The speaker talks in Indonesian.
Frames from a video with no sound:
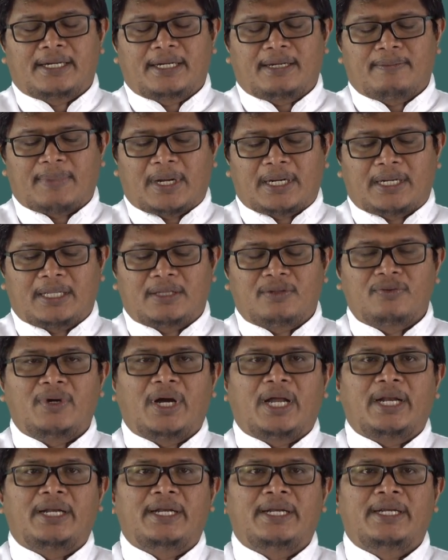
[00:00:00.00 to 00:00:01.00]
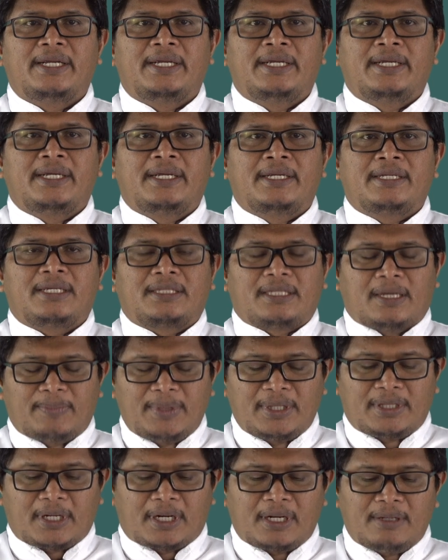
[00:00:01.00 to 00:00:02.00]
kepada Tuhan.
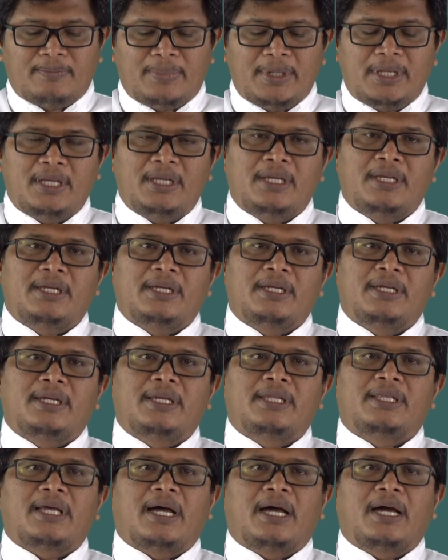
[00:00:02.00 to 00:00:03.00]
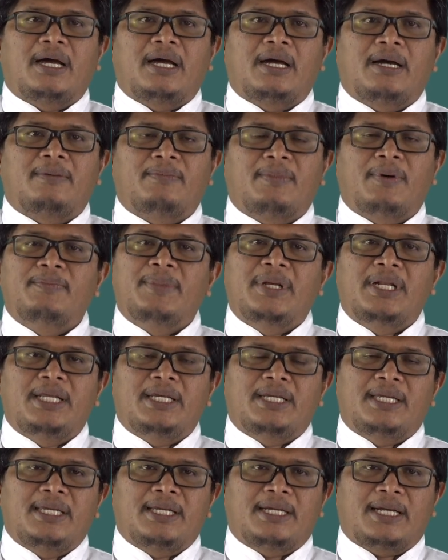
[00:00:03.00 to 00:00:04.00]
Tetapi terlebih kita
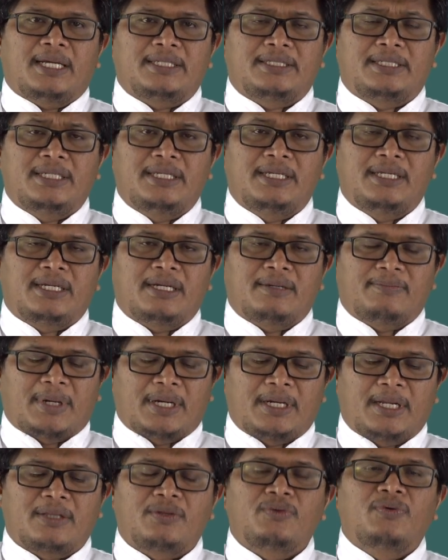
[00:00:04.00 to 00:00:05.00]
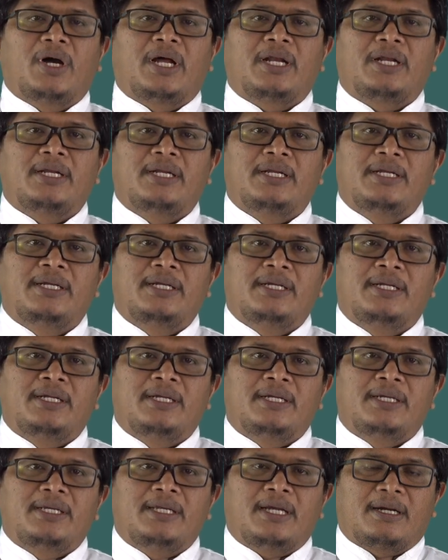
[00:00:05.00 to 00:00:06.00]
memiliki kasih kepada Tuhan
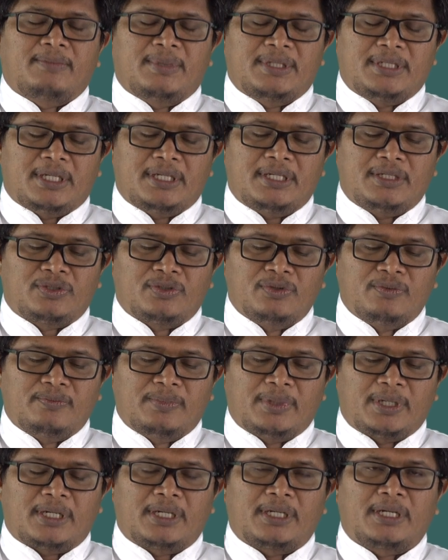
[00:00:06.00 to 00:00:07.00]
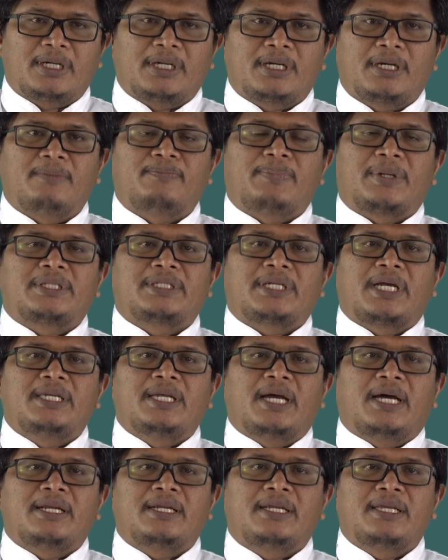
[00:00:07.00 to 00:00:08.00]
yang menjadi sumber
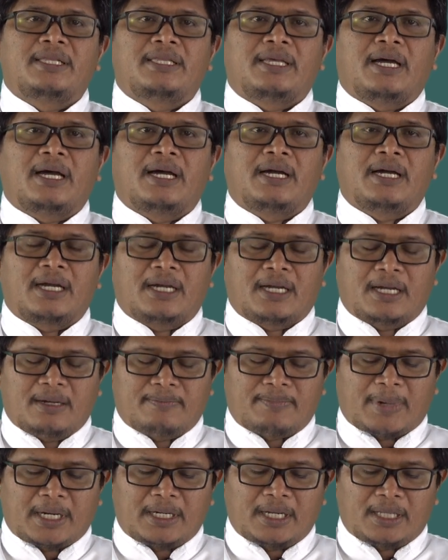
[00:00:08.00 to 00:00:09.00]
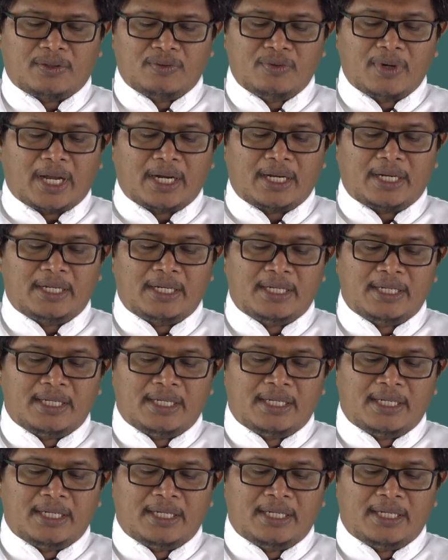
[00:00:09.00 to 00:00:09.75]
kepercayaan kita kepada Tuhan.